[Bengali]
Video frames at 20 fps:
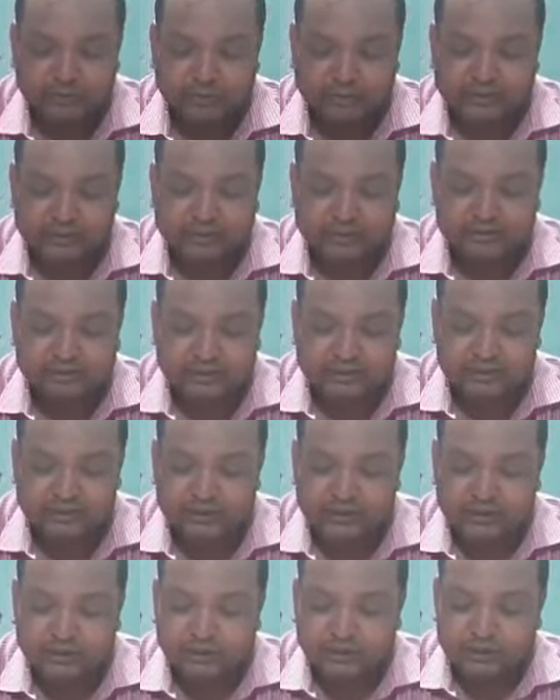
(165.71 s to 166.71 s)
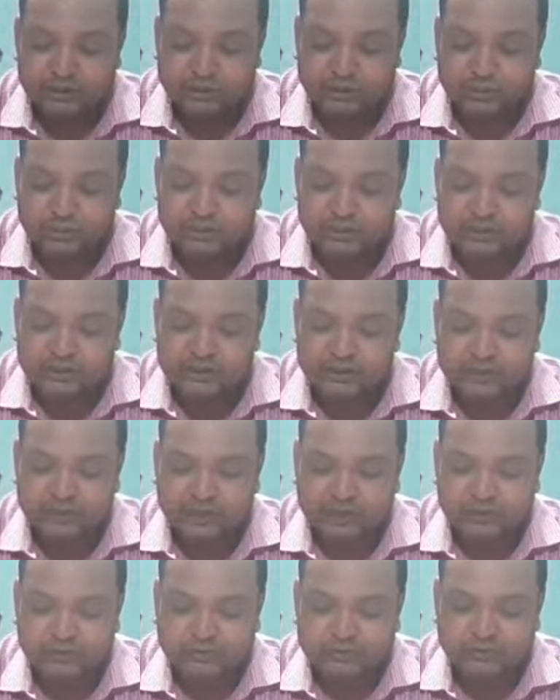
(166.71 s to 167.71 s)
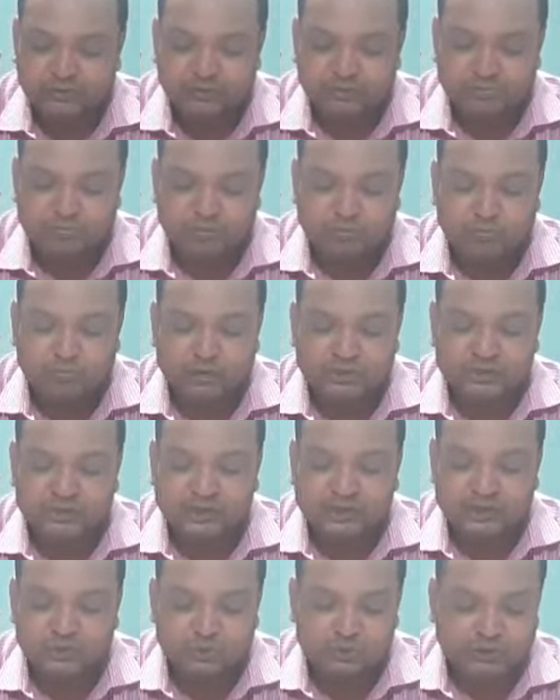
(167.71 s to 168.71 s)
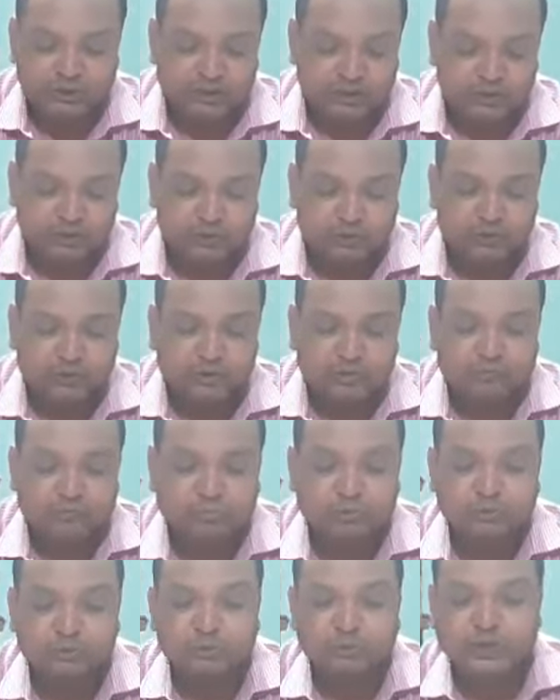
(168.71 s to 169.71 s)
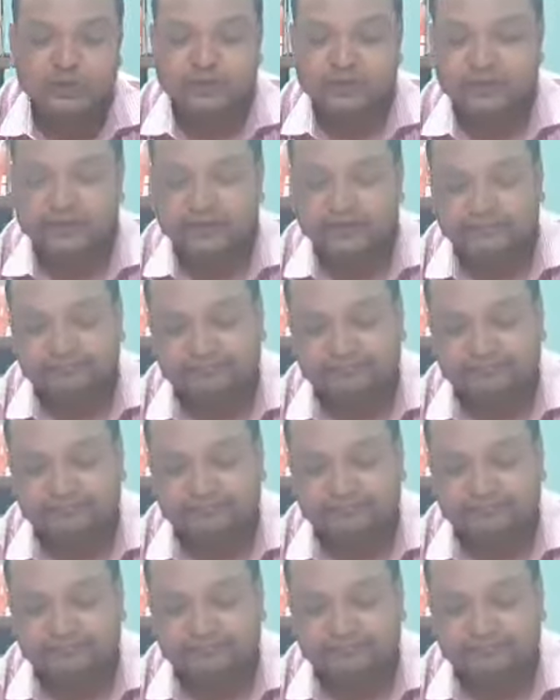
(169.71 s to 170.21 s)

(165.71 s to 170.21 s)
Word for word: বাতাস তাদের দুলিয়ে দিয়ে গেল মৌমাছিরা ছুটে এলো মধু খেতে